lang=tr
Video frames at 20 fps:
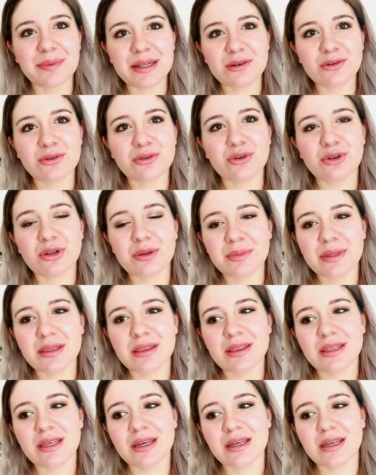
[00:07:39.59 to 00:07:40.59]
Gebelik
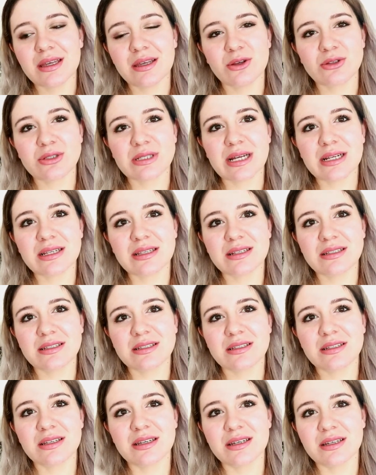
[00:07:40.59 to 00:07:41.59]
döneminde
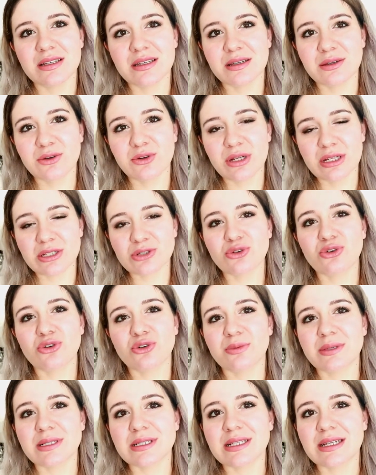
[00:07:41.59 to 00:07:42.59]
özellikle e, güneş
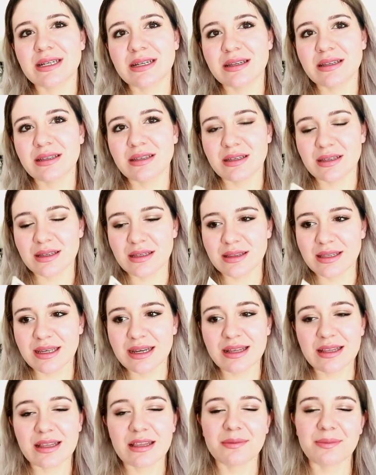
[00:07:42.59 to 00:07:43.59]
korumasına e,
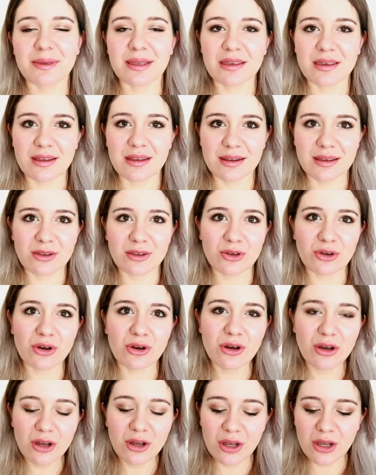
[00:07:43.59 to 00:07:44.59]
dikkat etmek
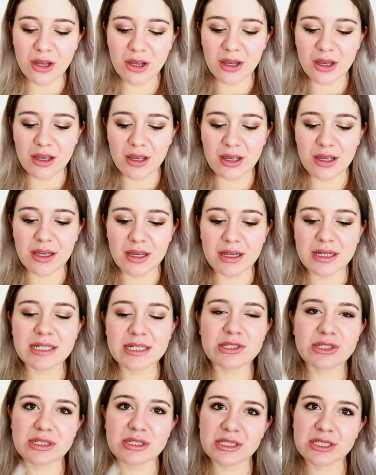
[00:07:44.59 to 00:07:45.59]
gerekiyor. E,
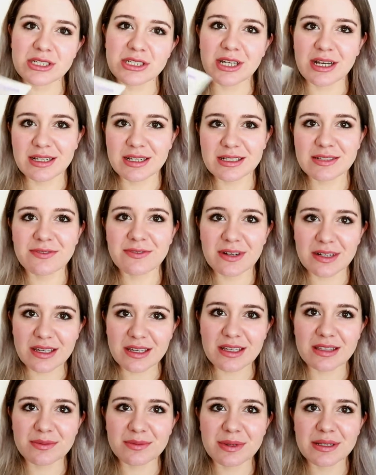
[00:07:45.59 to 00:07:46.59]
kış, yaz
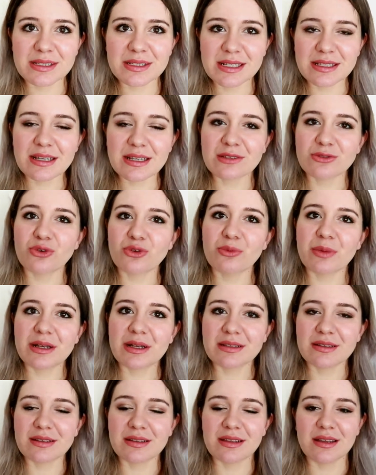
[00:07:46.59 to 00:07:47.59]
fark etmez. Zaten
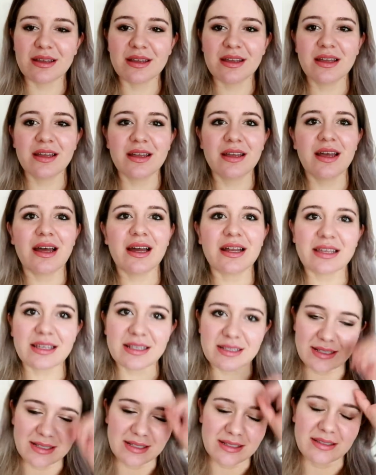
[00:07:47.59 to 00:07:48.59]
normalde de
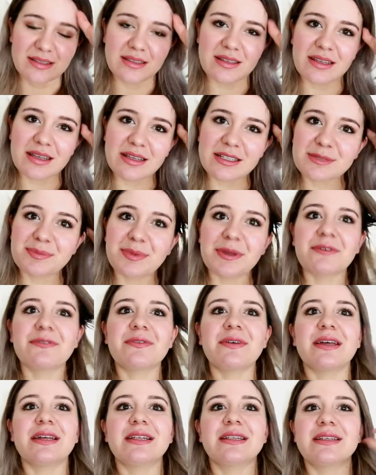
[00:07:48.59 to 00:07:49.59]
herkesin
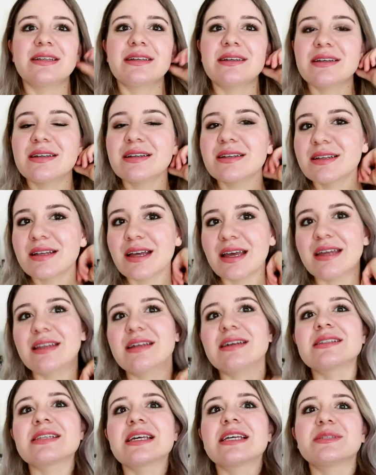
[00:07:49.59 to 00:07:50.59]
SPF 50,
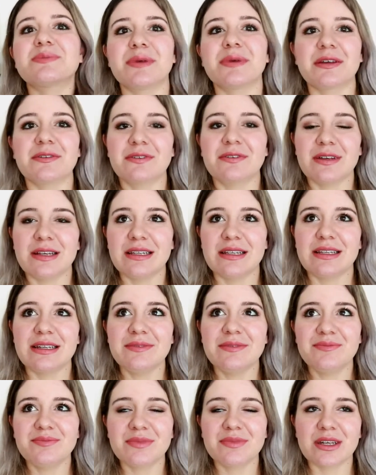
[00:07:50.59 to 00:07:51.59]
en az SPF
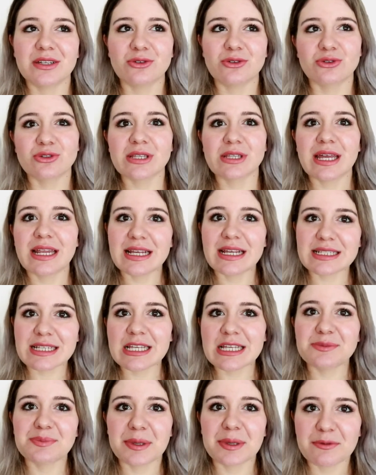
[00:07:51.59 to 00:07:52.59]
50, daha doğrusu en az
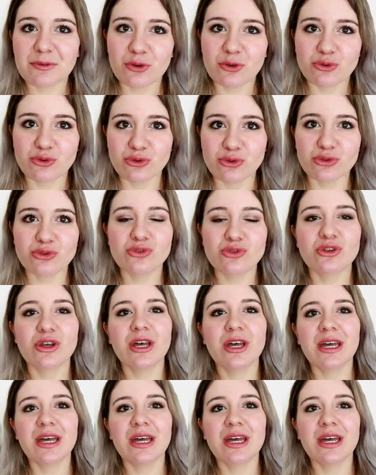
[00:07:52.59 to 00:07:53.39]
SPF 30